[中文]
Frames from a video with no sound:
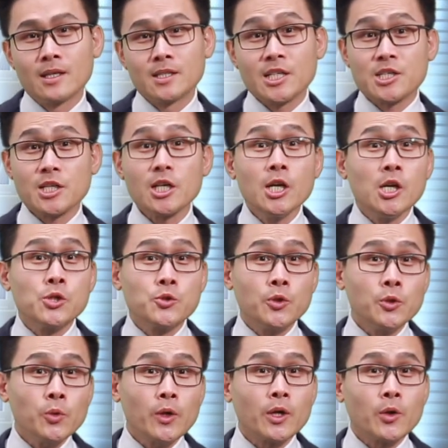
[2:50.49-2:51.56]
届时，
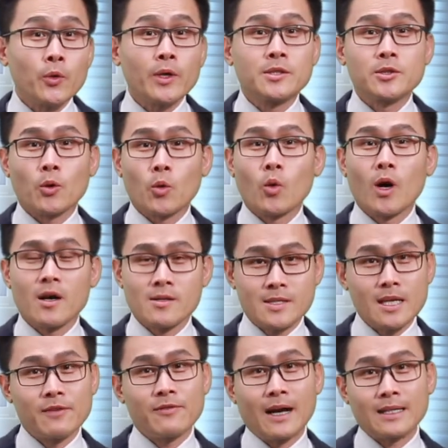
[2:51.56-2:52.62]
军队会走过
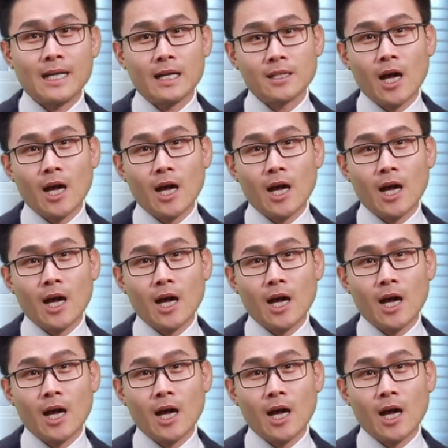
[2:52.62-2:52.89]
宪法大